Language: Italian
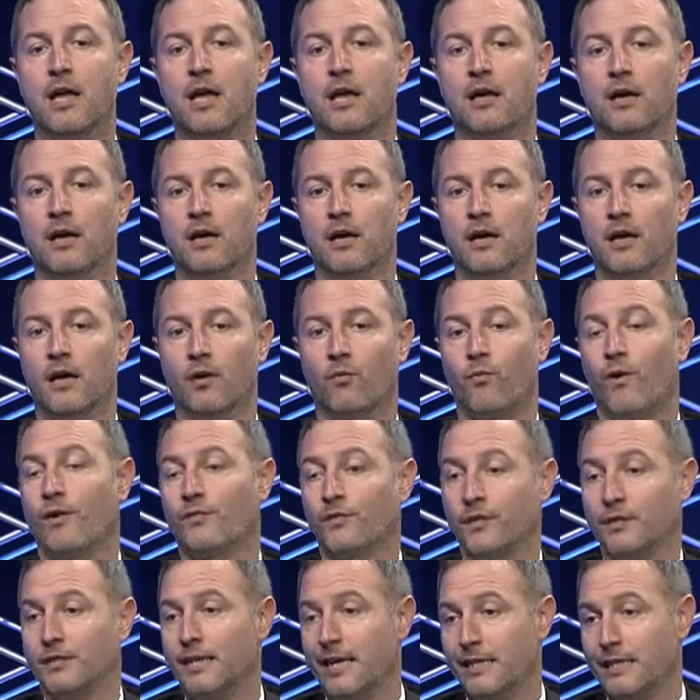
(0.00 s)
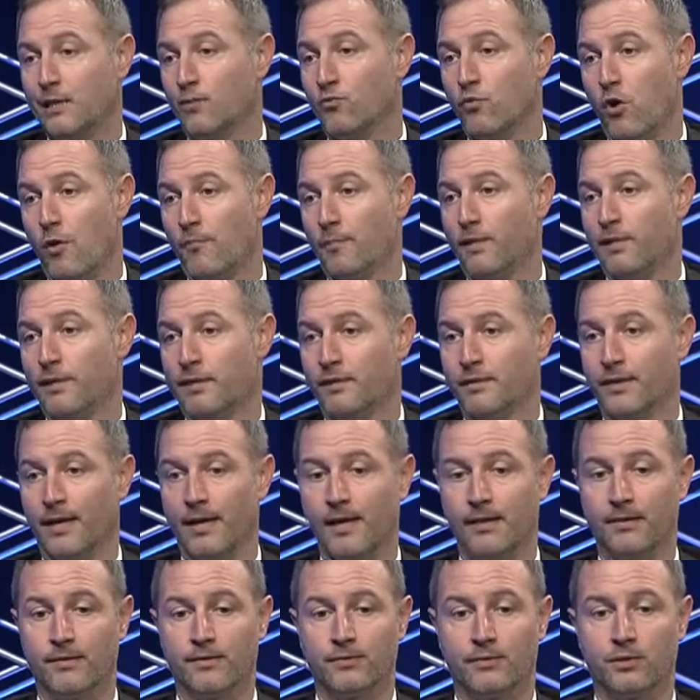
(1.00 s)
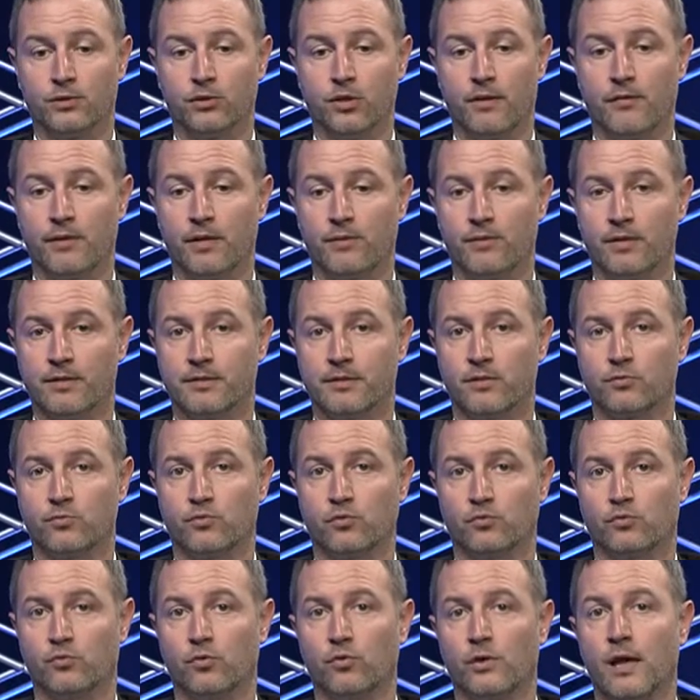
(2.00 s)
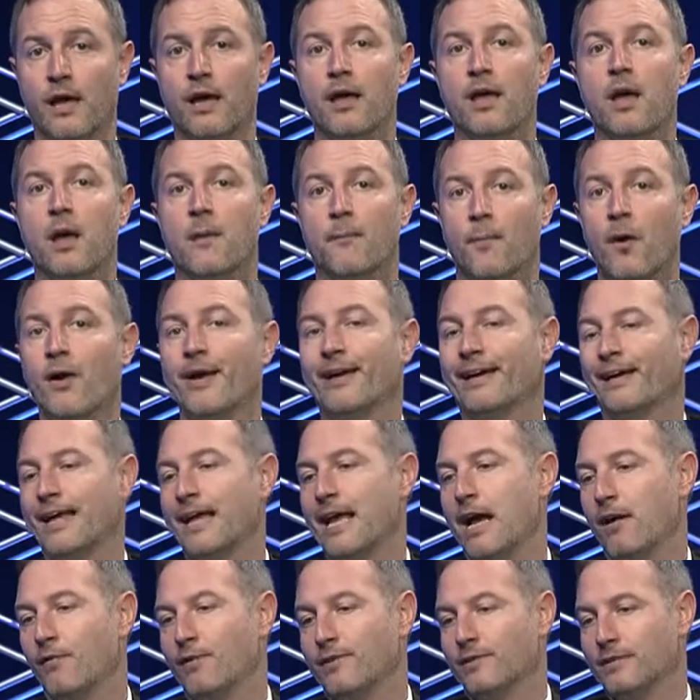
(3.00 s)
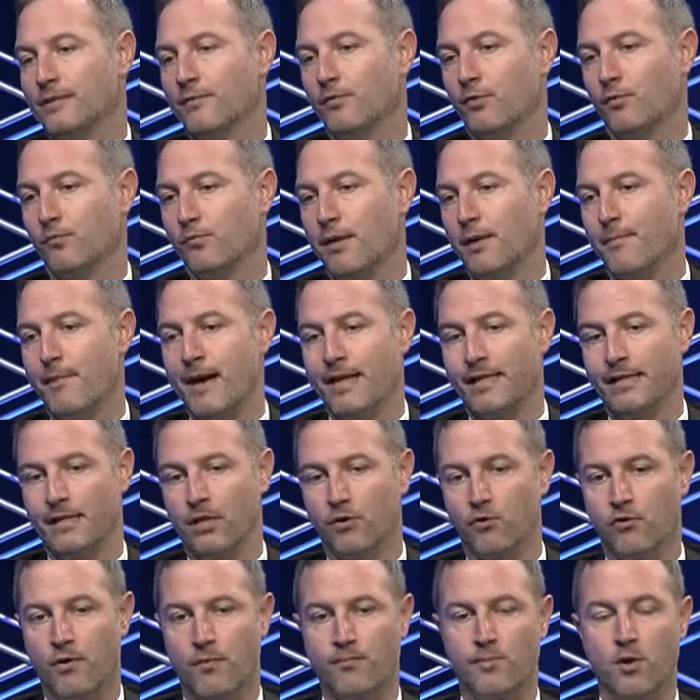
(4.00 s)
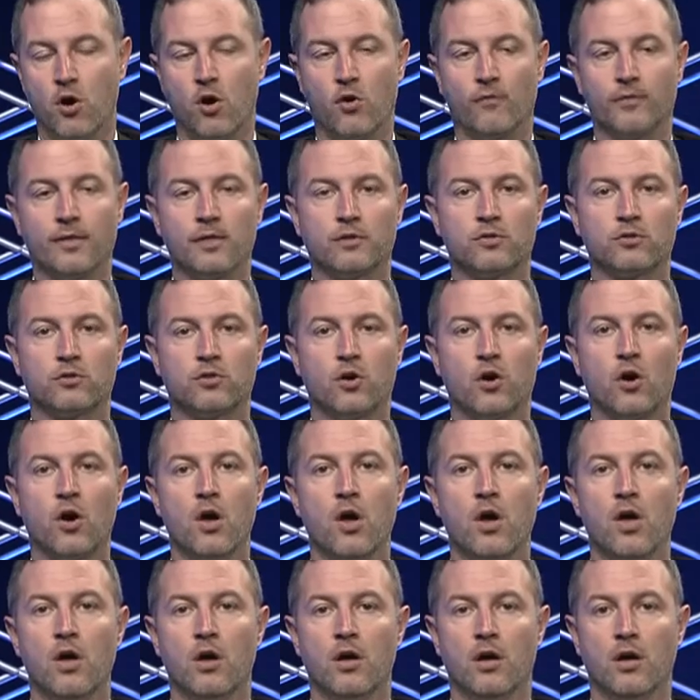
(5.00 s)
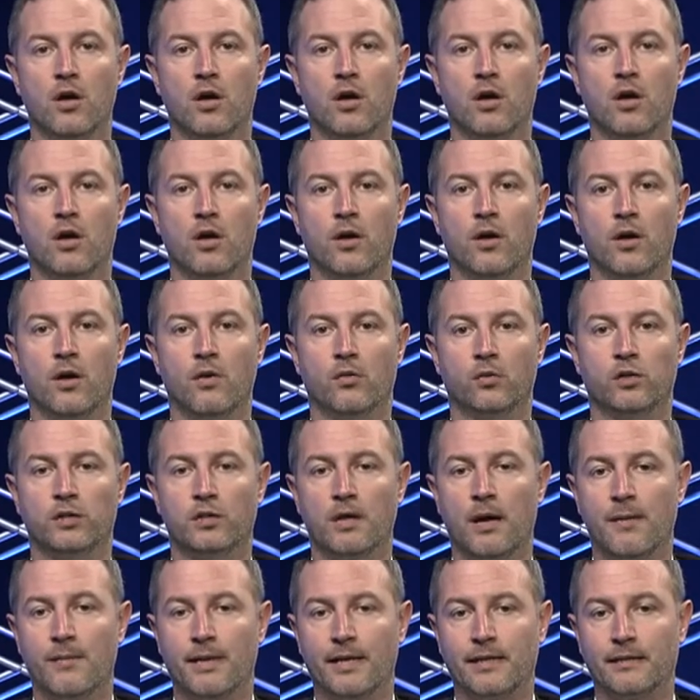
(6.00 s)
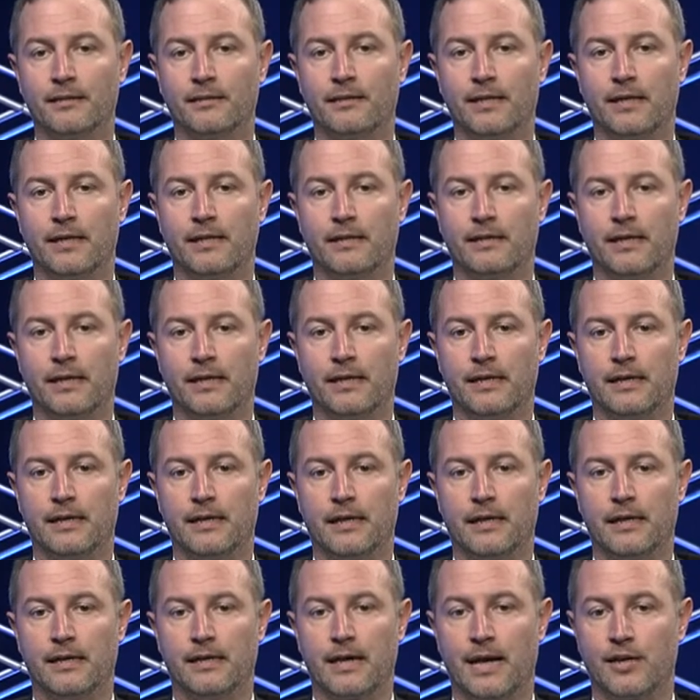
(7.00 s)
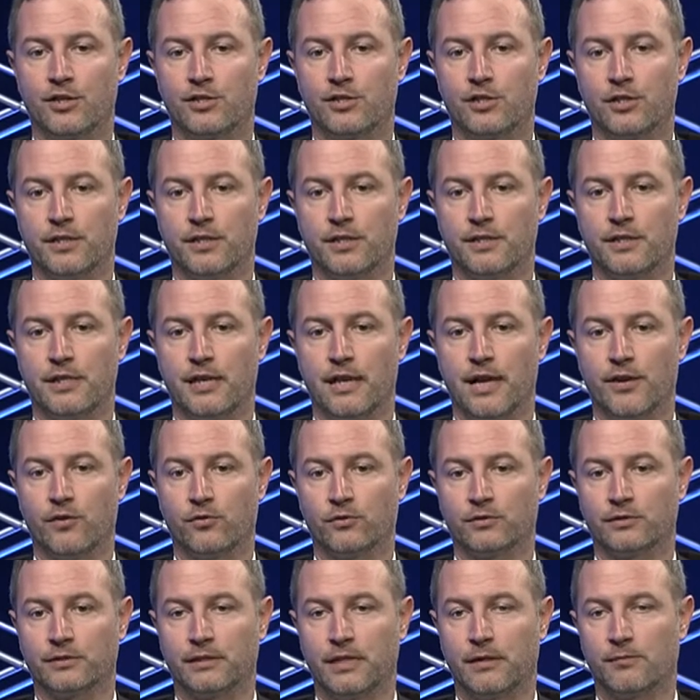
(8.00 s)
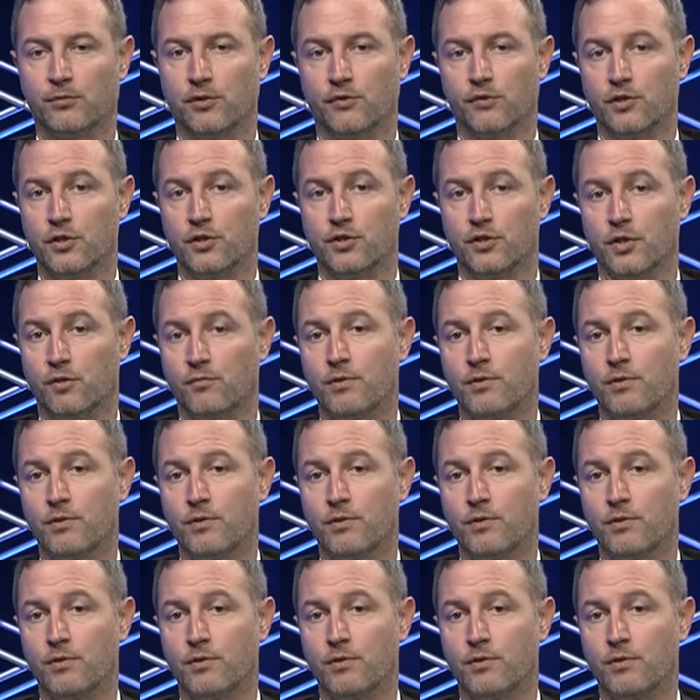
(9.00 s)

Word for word: eh, quantità di uomini che eh, si trovano in queste strutture poi crea queste problematiche come abbiamo visto eh, ultimamente nei carceri della nostra provincia.